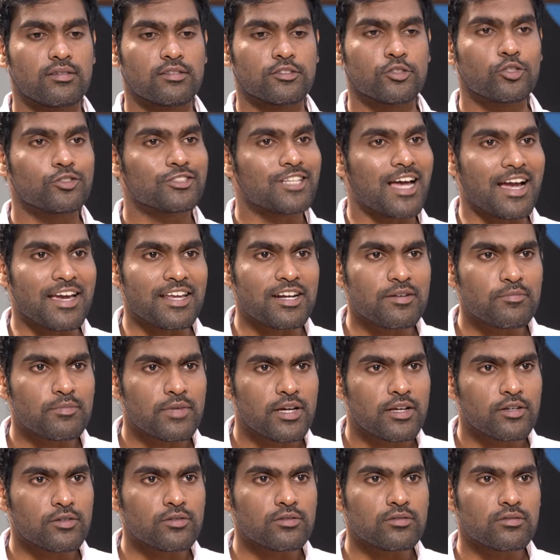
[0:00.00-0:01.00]
సో సాయిరామ్
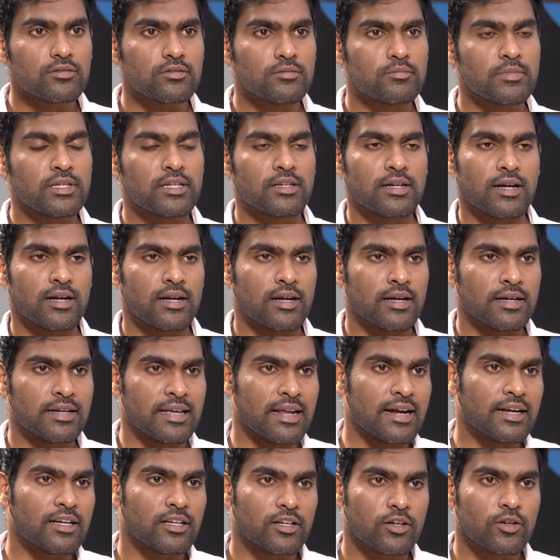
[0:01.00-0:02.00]
గారు మీరు ఇక్కడ
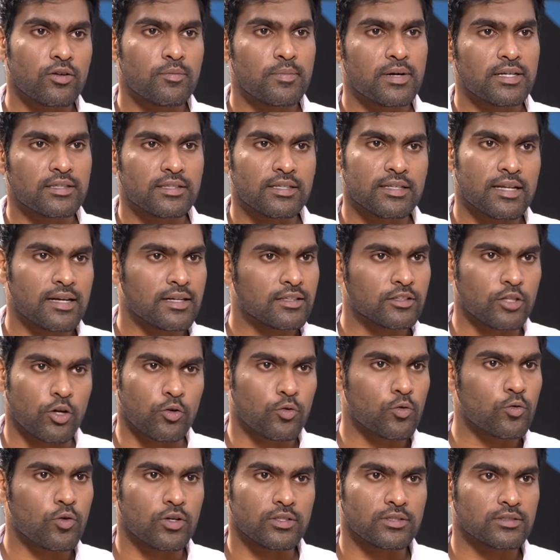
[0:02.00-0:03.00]
డైరెక్ట్లో పెడితే డైరెక్ట్
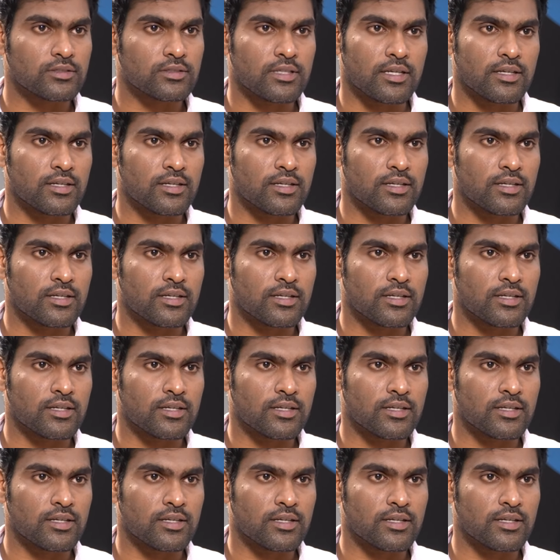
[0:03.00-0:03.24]
తక్కువకి వస్తుంది